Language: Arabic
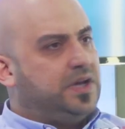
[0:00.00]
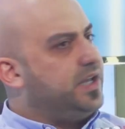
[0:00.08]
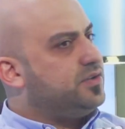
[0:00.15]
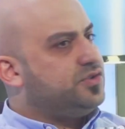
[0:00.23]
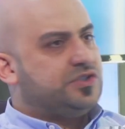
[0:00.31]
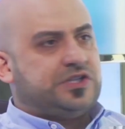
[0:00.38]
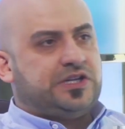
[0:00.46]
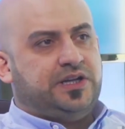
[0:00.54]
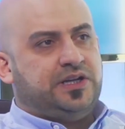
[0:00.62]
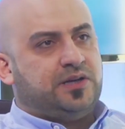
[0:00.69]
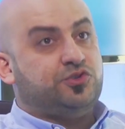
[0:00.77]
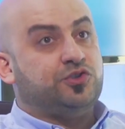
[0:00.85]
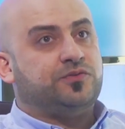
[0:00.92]
يأججه
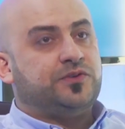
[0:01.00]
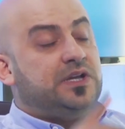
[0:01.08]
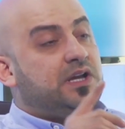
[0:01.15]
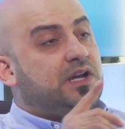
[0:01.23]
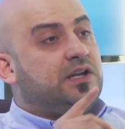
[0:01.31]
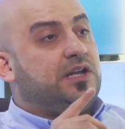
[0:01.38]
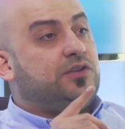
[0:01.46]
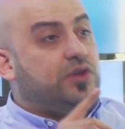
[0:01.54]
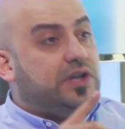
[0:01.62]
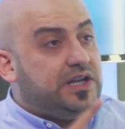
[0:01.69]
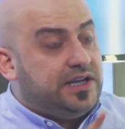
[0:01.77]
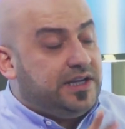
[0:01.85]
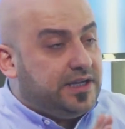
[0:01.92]
الاعلام شوف ما يقول يقول
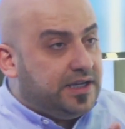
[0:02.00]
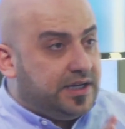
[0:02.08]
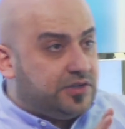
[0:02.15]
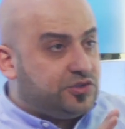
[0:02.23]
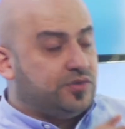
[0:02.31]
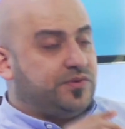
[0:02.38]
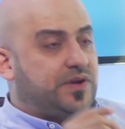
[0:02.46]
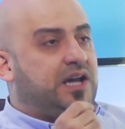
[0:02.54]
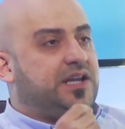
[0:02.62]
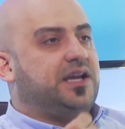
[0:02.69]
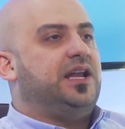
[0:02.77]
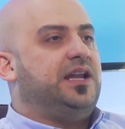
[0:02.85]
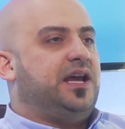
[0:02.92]
لي لا بس يعني
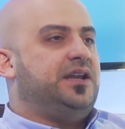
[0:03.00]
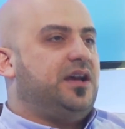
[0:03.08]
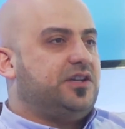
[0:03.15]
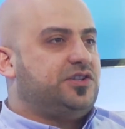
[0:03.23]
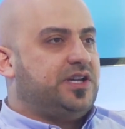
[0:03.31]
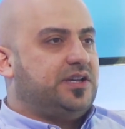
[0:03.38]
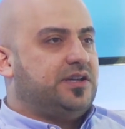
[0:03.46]
انا خلي اناقشك